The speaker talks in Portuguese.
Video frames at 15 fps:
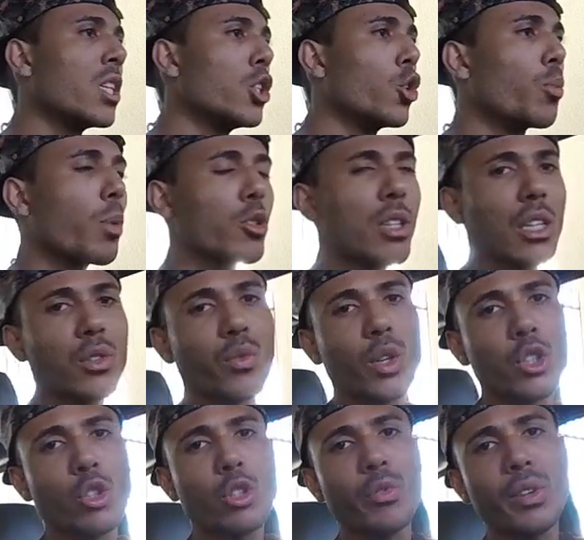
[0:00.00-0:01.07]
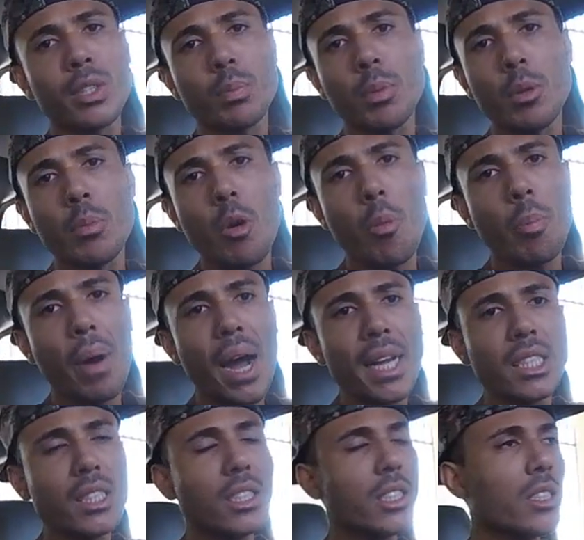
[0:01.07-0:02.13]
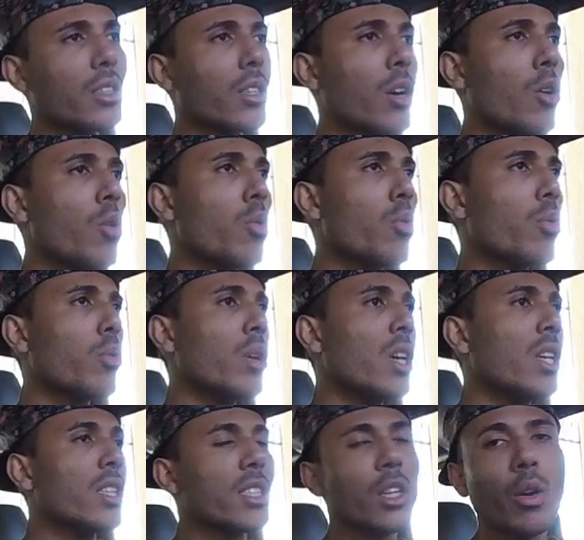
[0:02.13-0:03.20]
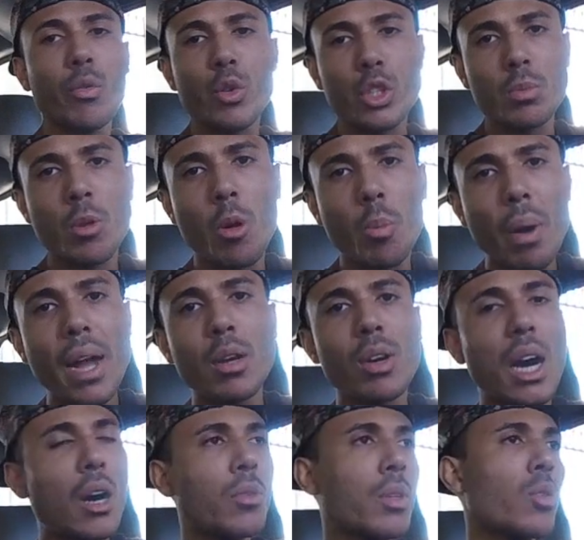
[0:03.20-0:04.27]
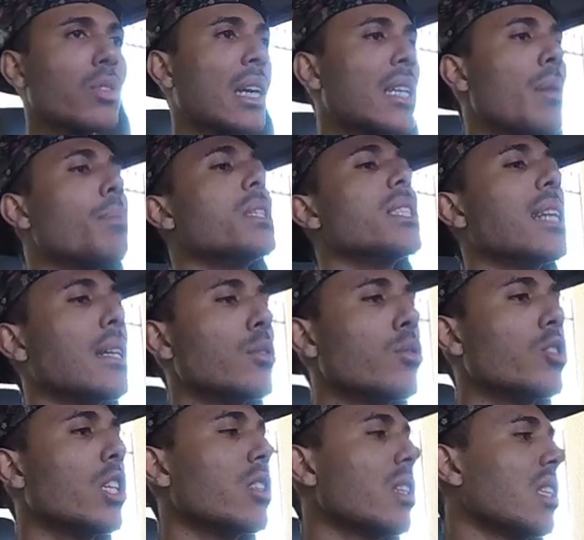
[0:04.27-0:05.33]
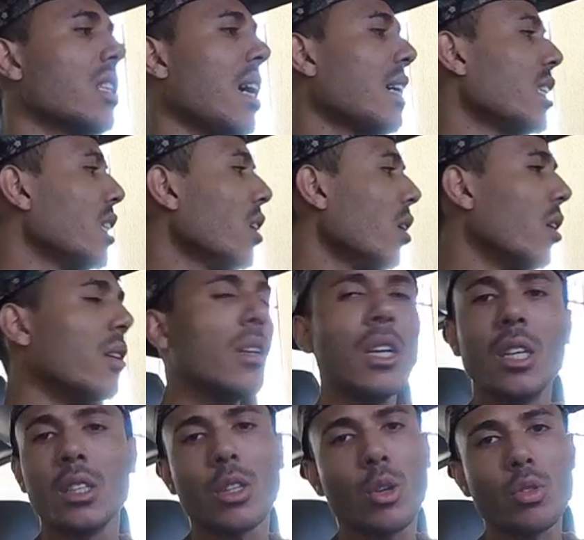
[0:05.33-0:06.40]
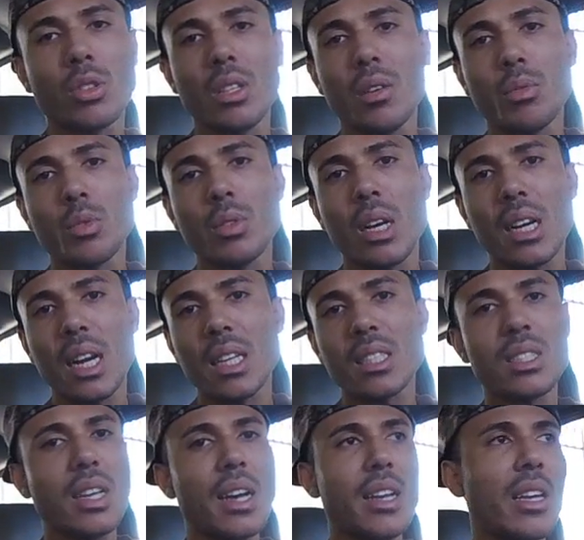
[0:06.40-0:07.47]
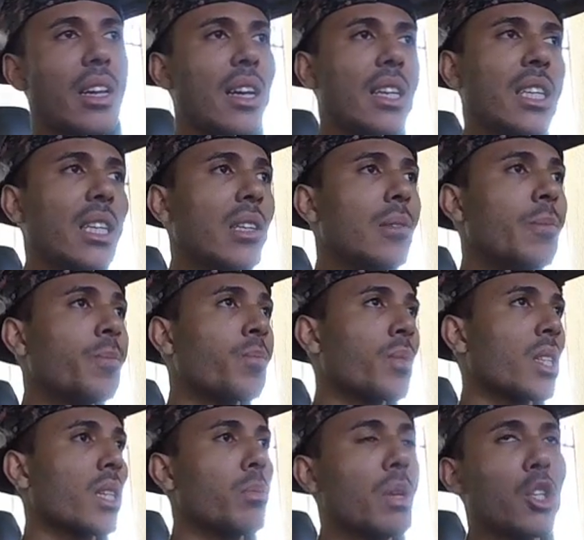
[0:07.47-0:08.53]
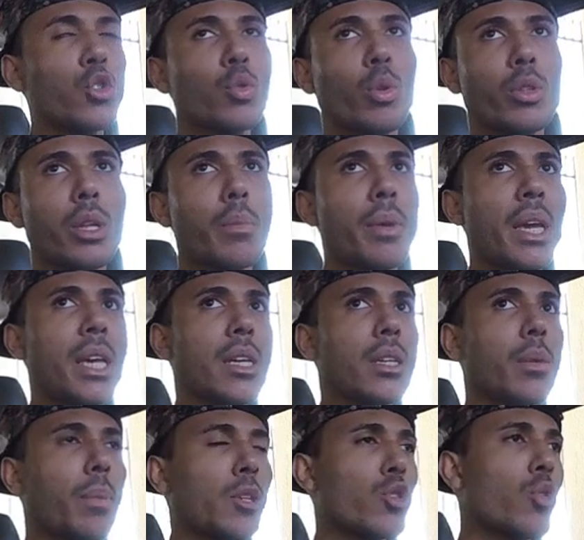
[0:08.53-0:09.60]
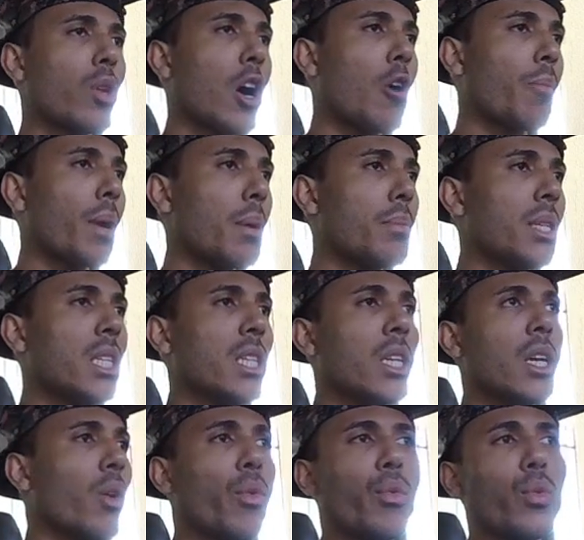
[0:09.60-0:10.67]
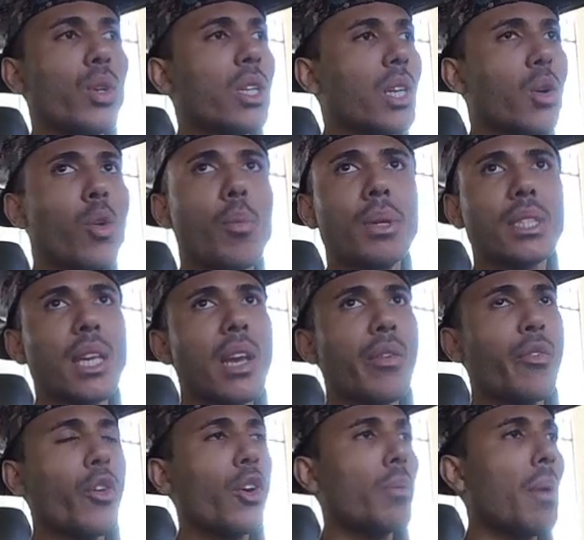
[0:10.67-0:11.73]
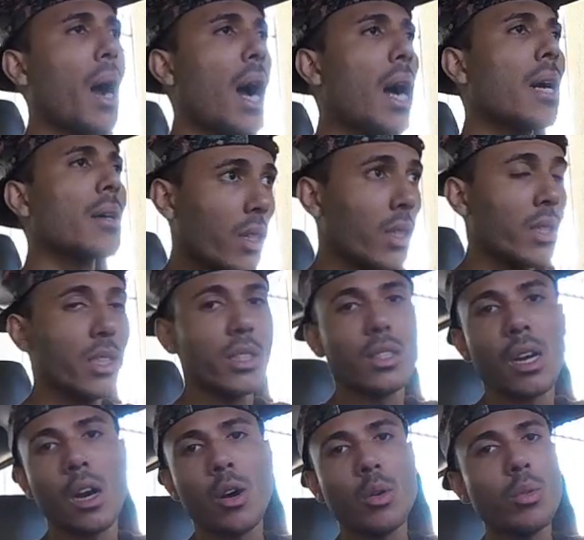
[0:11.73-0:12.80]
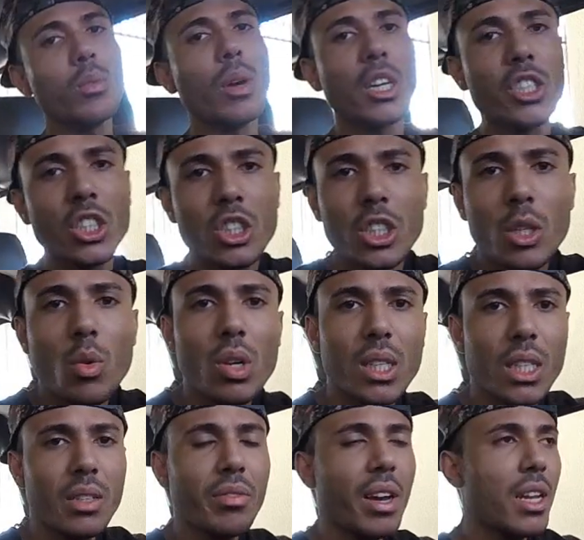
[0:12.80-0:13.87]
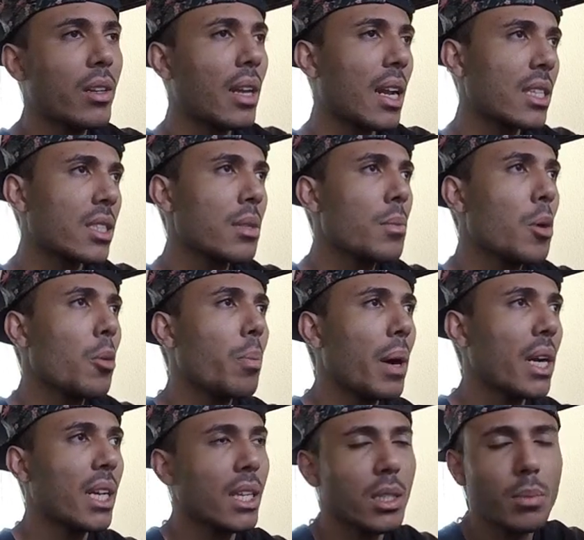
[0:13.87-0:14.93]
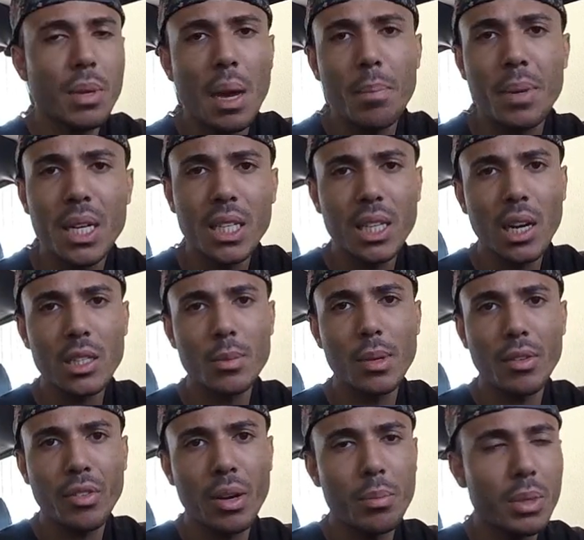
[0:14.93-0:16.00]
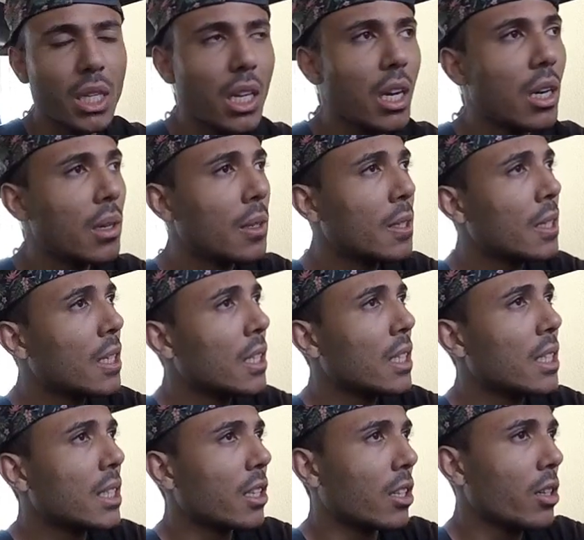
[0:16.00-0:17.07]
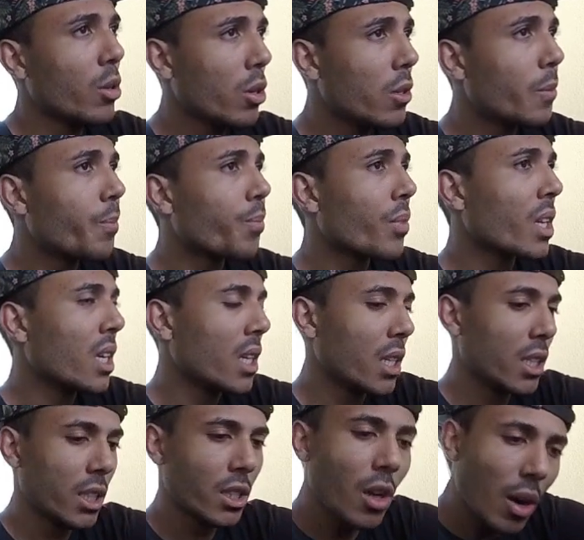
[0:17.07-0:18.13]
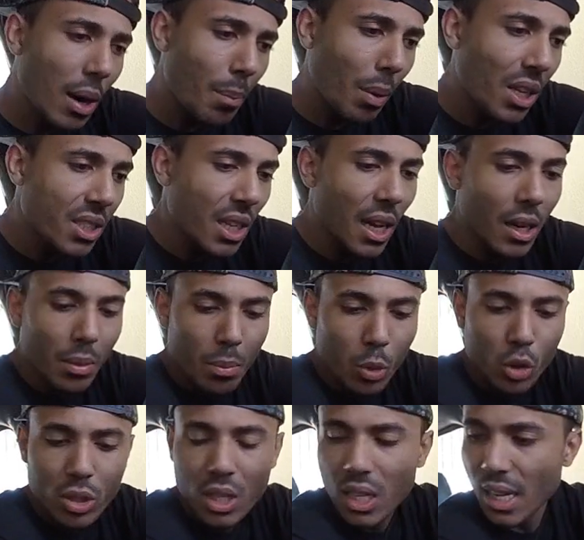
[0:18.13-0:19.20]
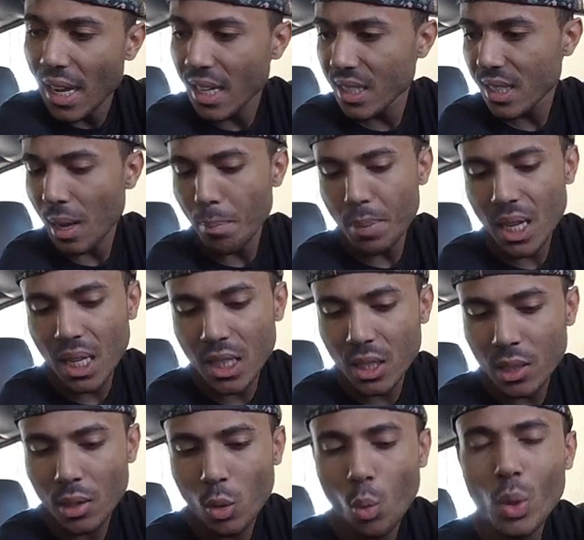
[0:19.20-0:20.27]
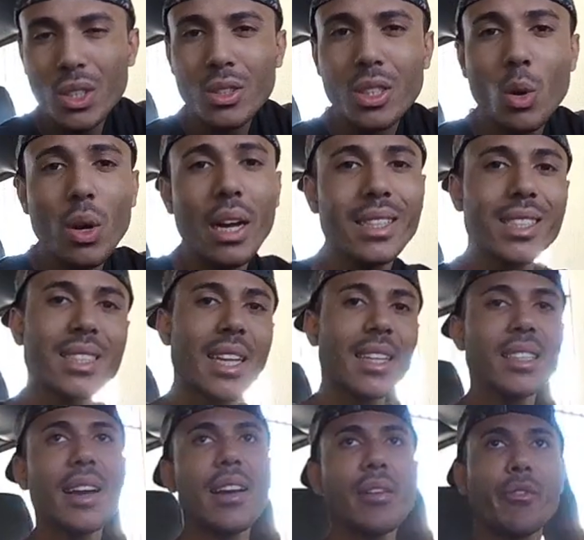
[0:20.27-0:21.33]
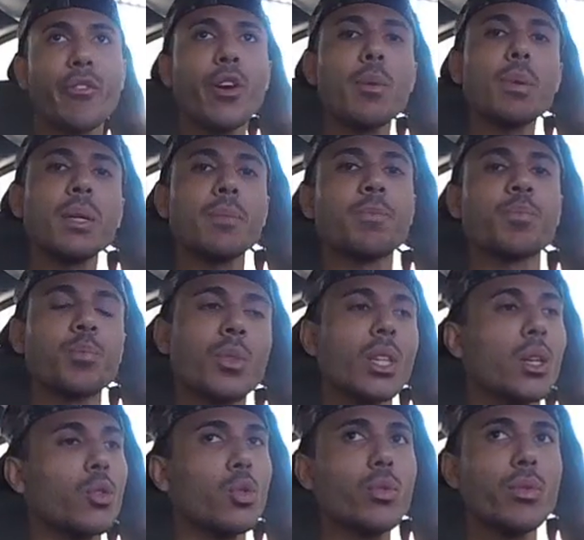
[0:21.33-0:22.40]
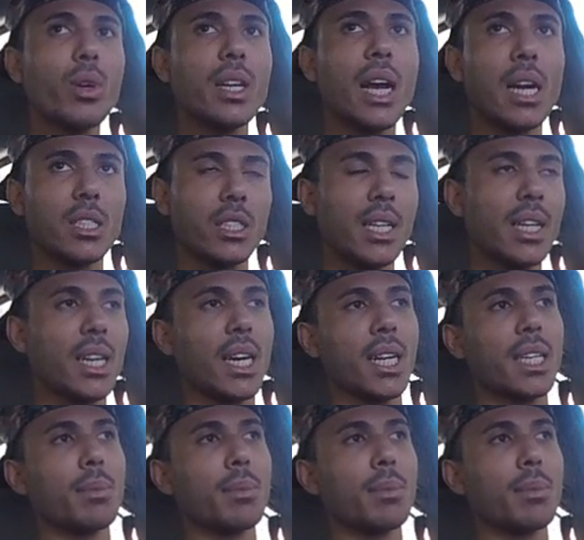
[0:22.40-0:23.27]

E o processo foi todo feito pelo meu pai, então se não fosse meu pai o carro não estaria pintado do jeito que está aqui, ó. Então devo tudo a é graças a ele aí, que me ajudou também, que passou o carro para mim. Eu fui, comecei a reformar. Então a gente chegou aqui, velho, graças ao meu pai, graças à minha mãe, graças à minha família, entendeu? Então, rapaziada, muitos que querem saber aí quanto que eu gastei na reforma do Voyage, né, cara?